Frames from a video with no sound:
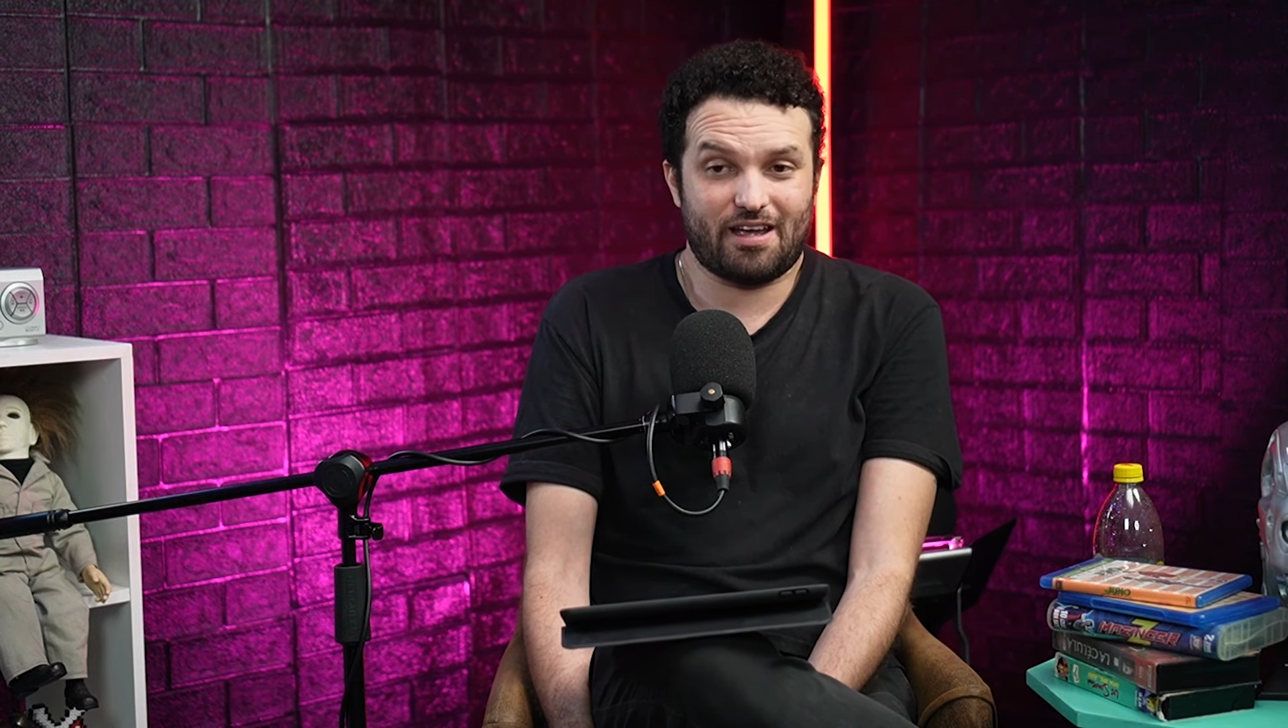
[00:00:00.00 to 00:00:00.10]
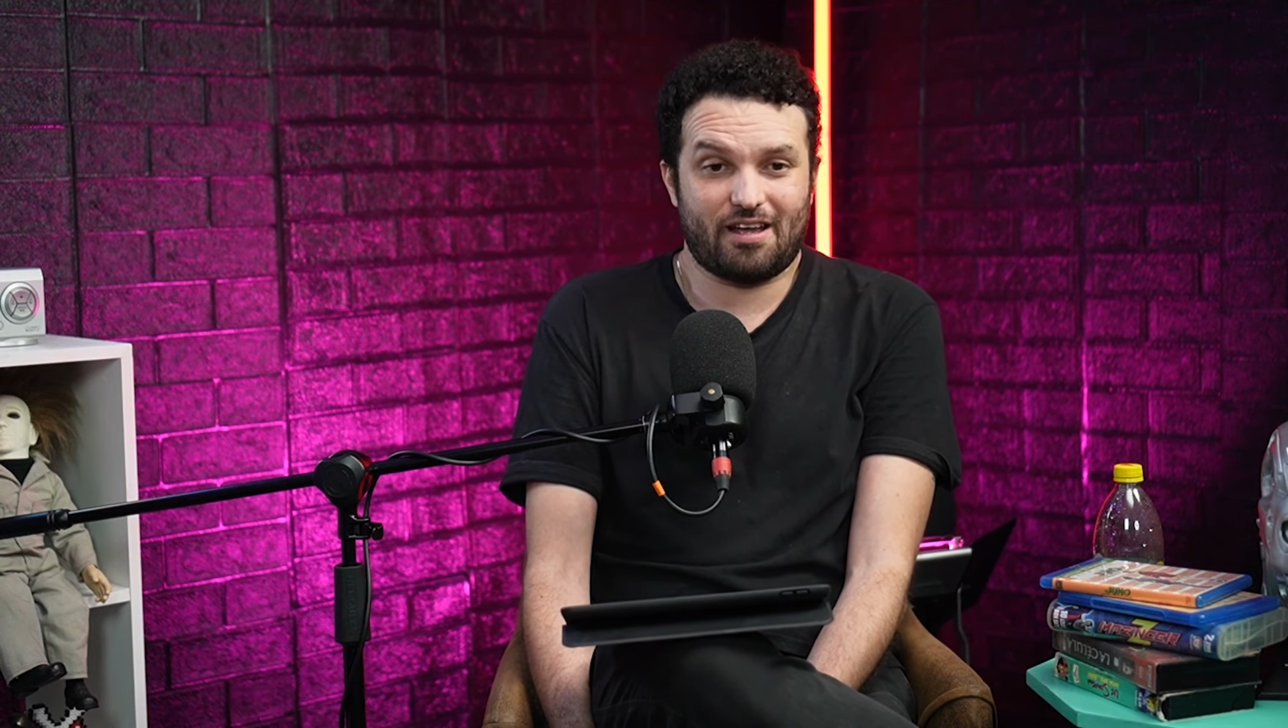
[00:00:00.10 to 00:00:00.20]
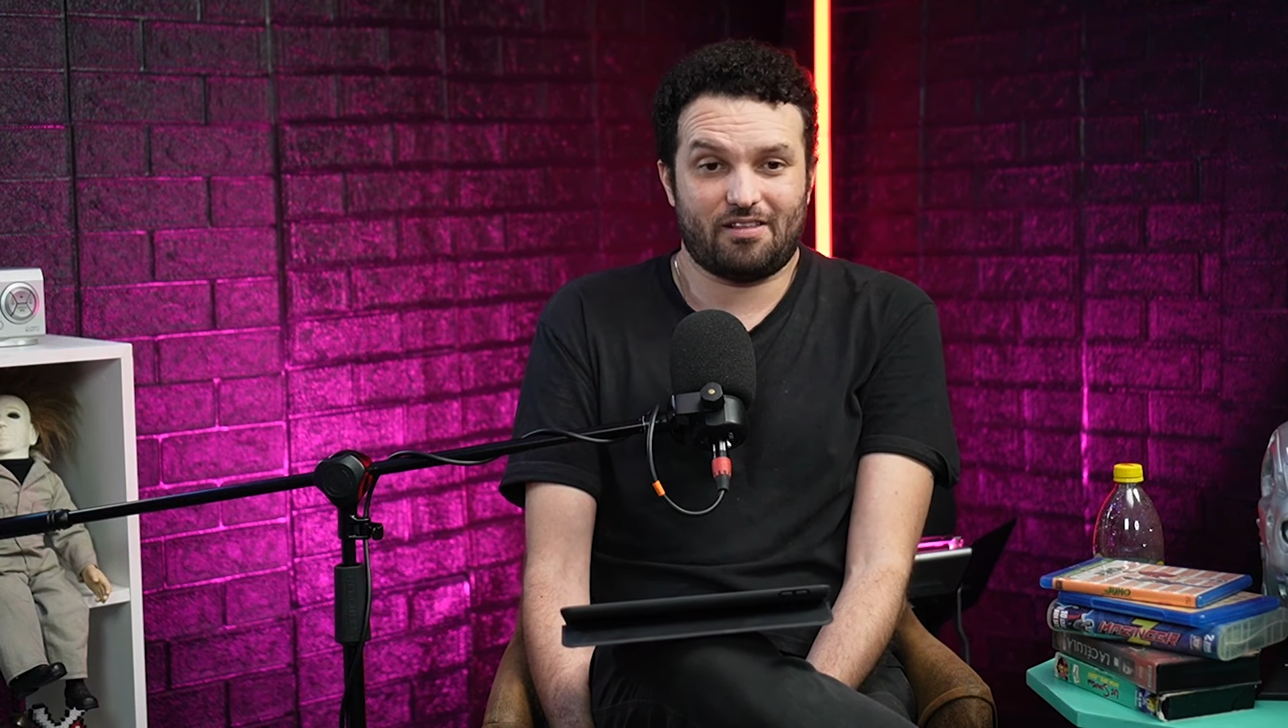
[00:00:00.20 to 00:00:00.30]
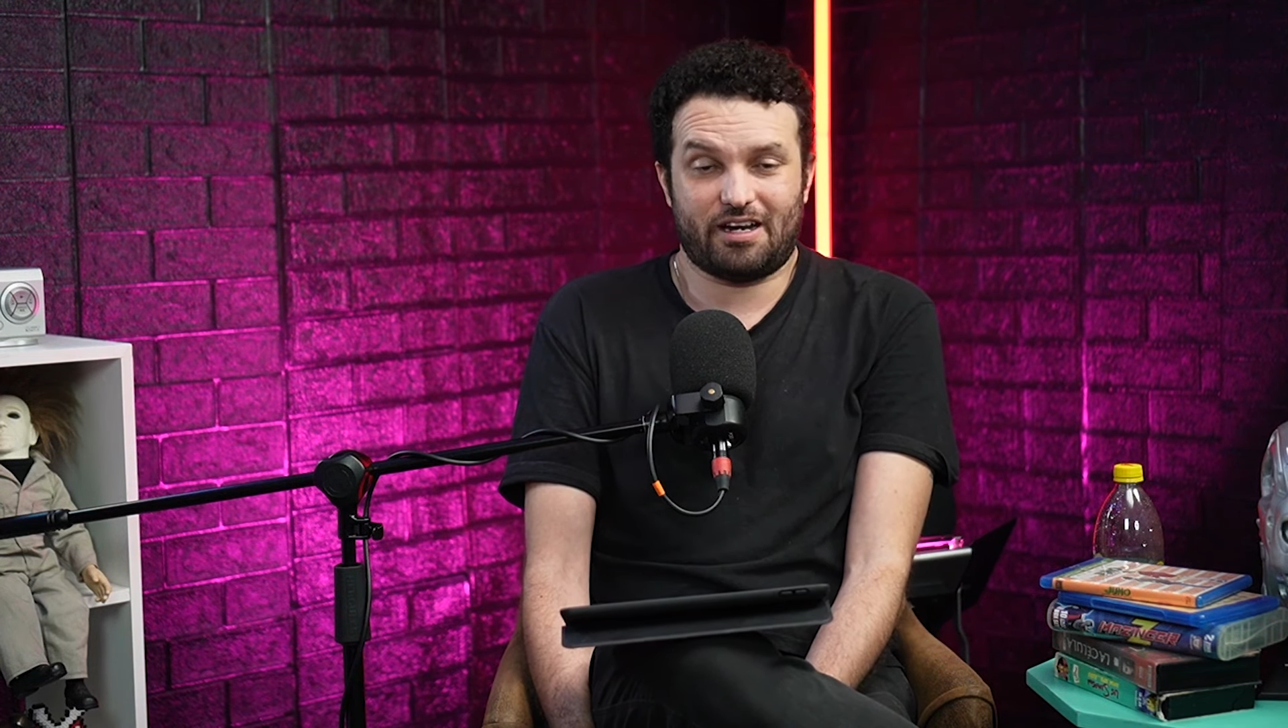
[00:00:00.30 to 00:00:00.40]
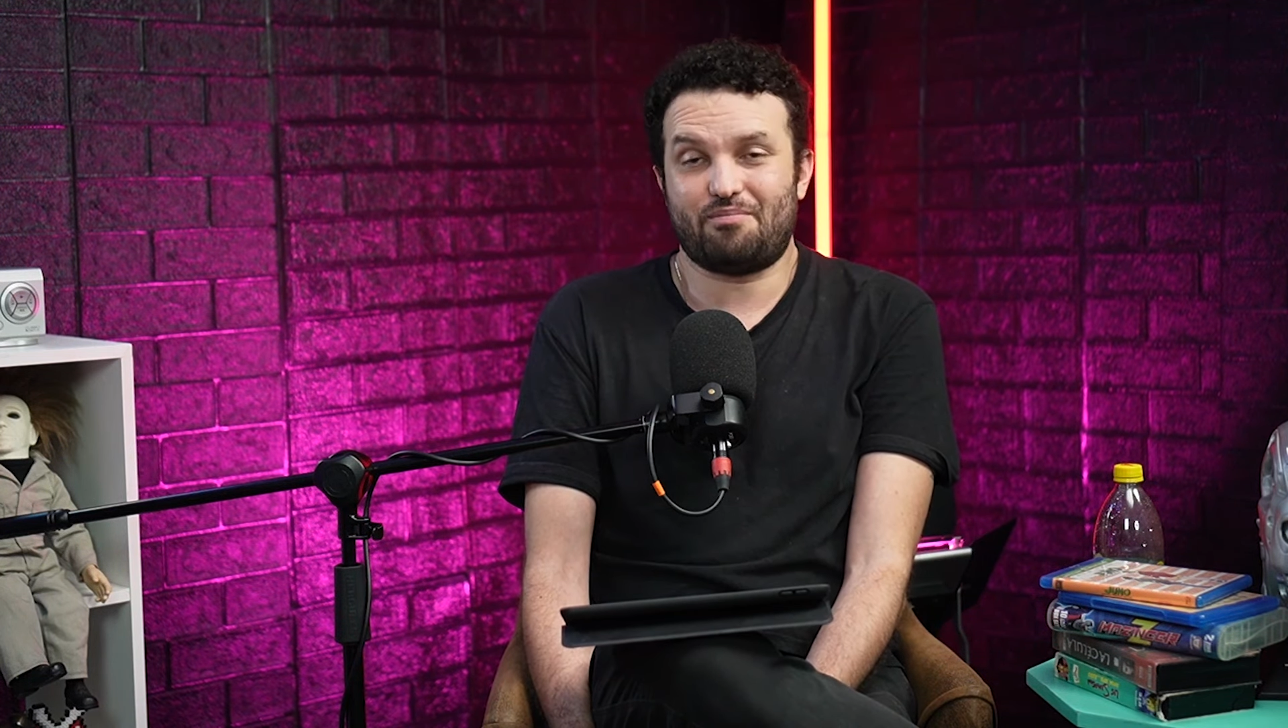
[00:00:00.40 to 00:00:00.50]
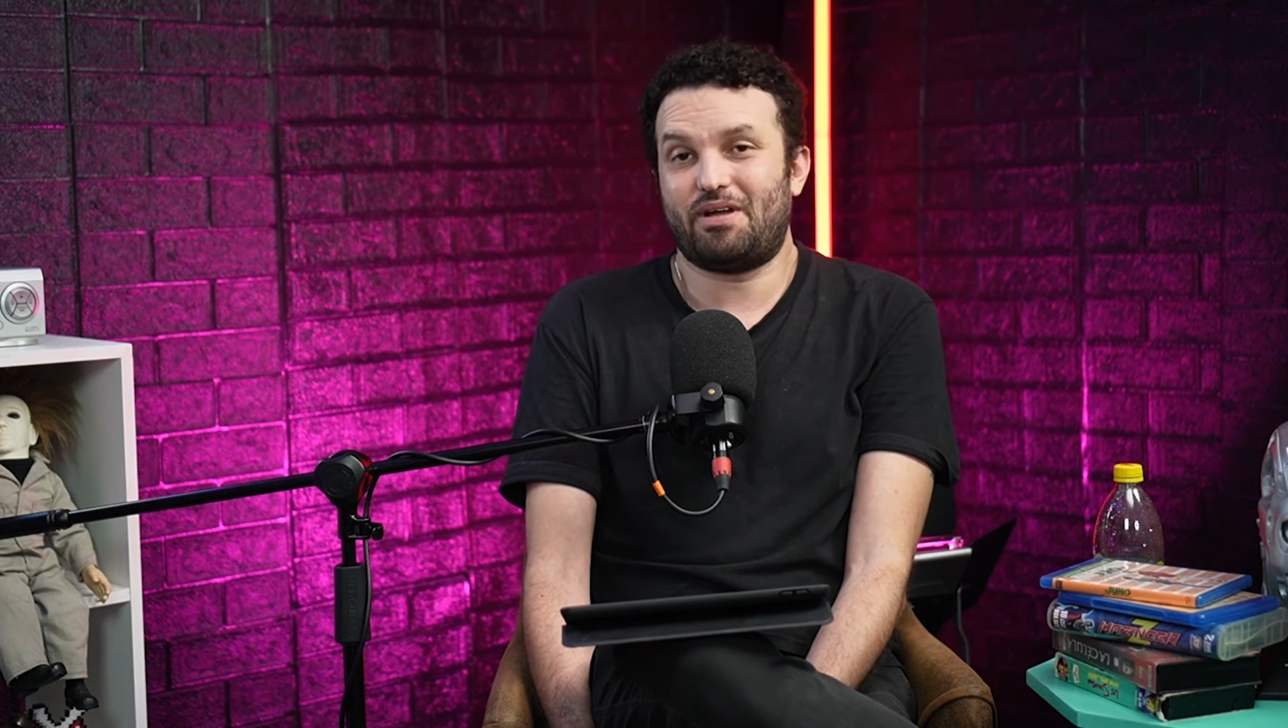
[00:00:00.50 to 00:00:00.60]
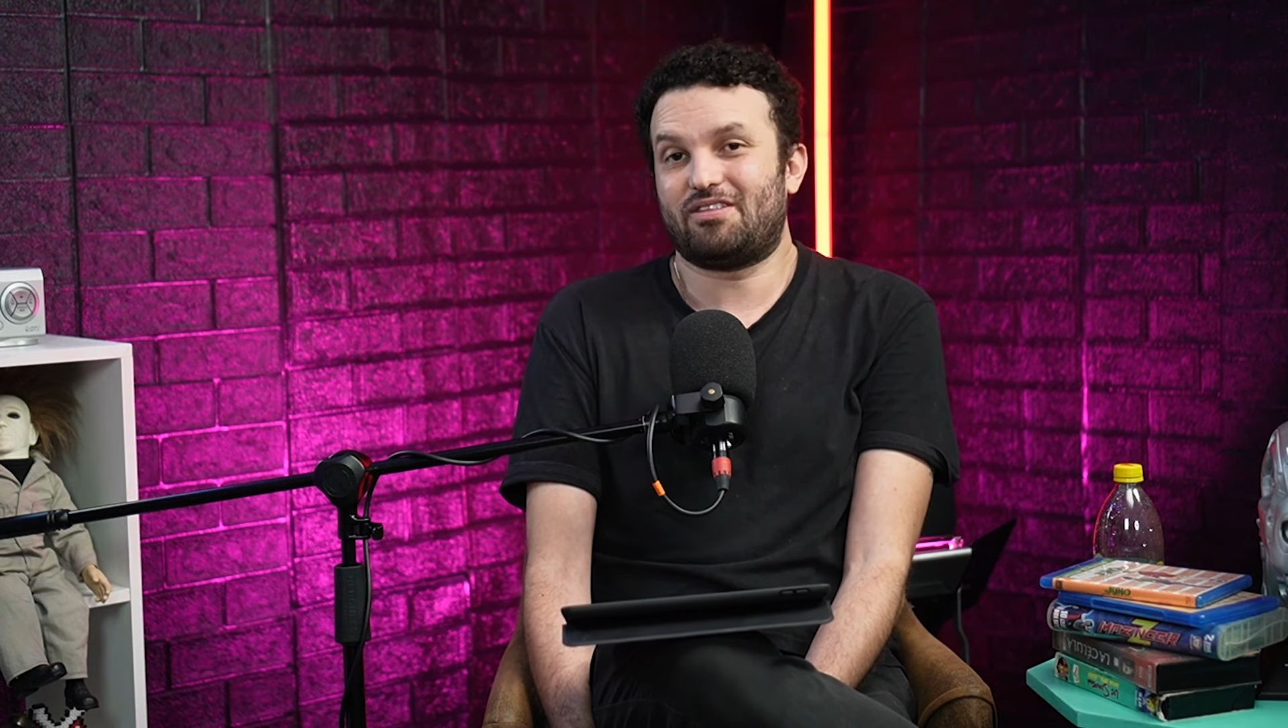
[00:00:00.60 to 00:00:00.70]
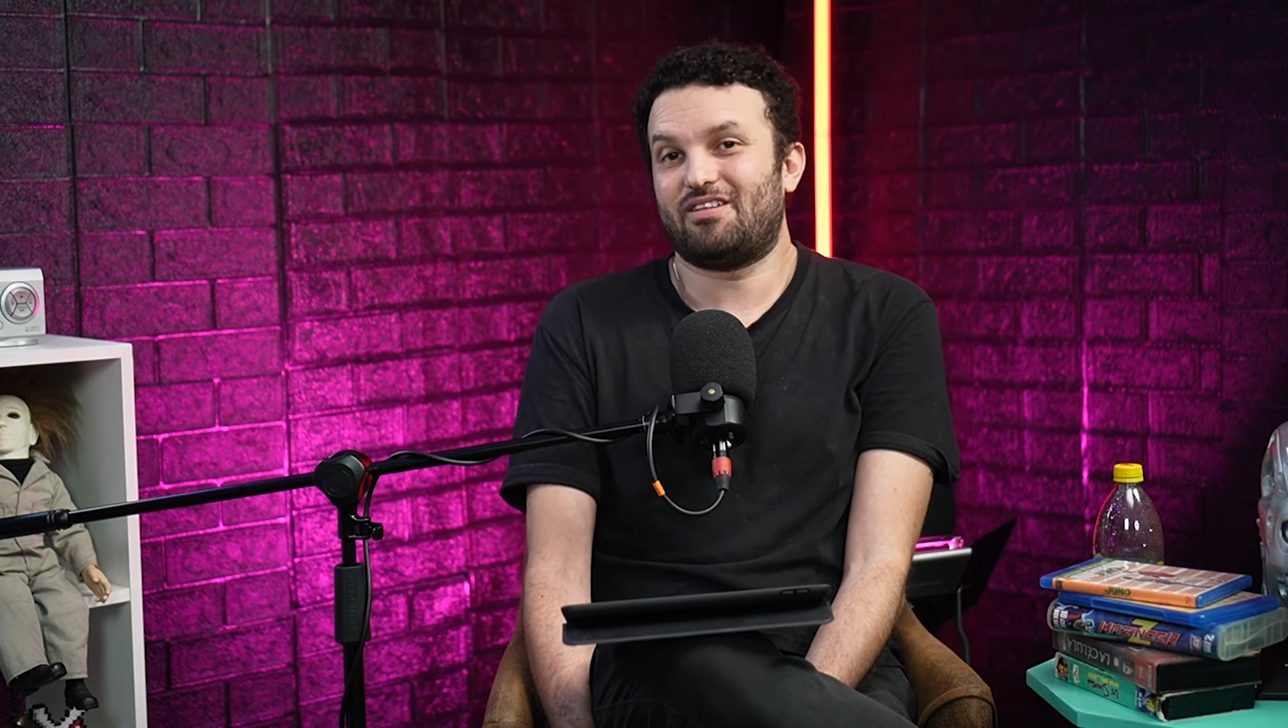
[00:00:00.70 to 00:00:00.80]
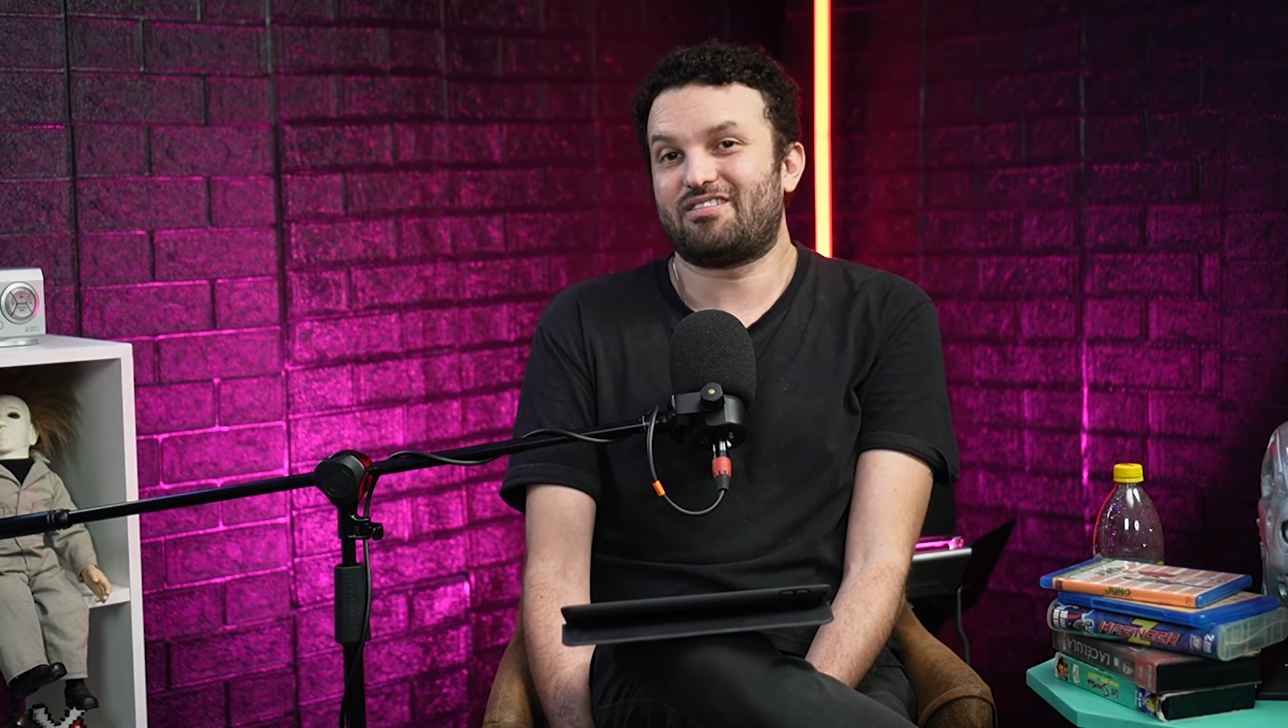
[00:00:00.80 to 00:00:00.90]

que de repente